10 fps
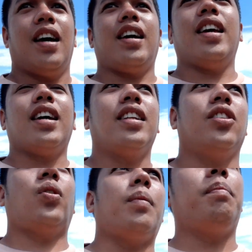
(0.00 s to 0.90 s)
ayan,
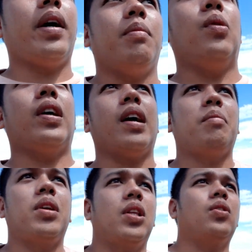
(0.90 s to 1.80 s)
nag-drop by muna
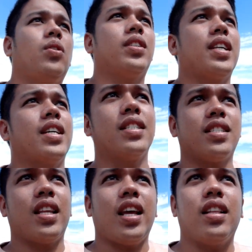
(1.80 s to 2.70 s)
kami dito sa
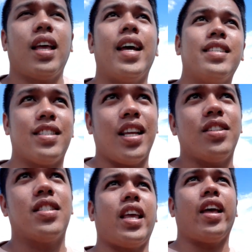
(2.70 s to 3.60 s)
estate, estate
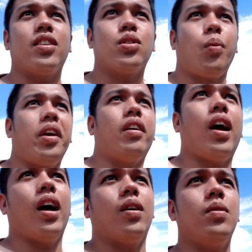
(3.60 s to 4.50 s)
sales
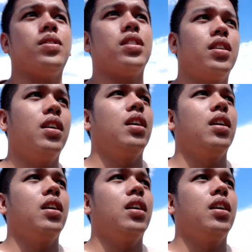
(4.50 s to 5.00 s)
warehouse.